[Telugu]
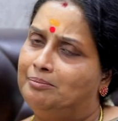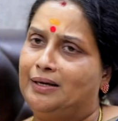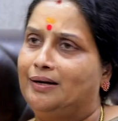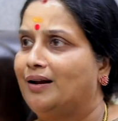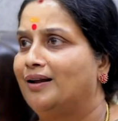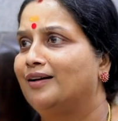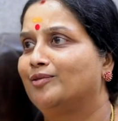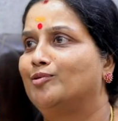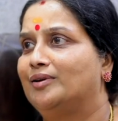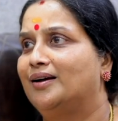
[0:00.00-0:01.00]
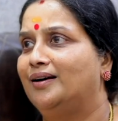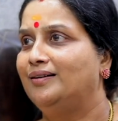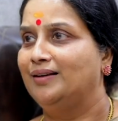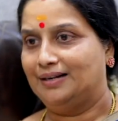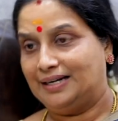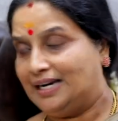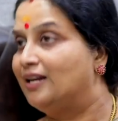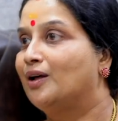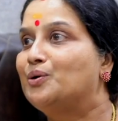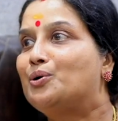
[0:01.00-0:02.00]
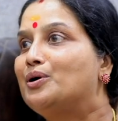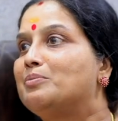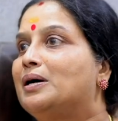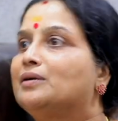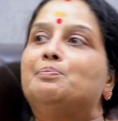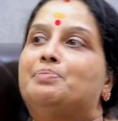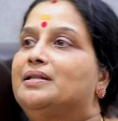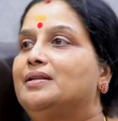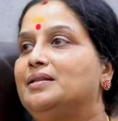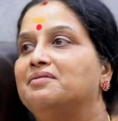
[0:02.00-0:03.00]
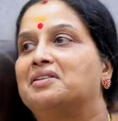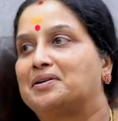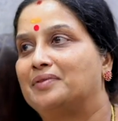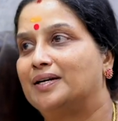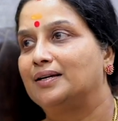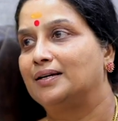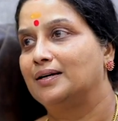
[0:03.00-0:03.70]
మీరు ఎలా అనుకున్నా నేను అనుకోవడం మాట ప్రతిదీ వరం అని